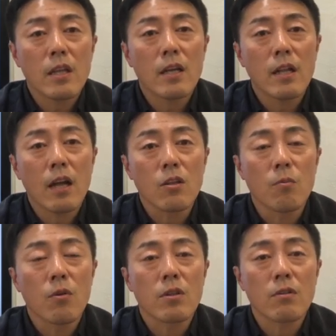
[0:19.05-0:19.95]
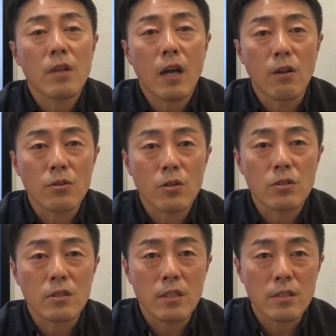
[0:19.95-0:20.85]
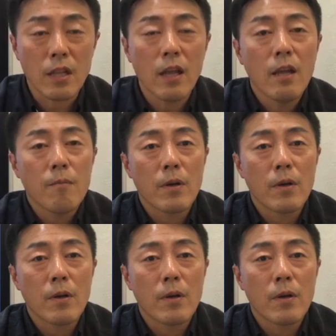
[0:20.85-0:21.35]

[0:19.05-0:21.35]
たいなと思ってる中の一つにですね、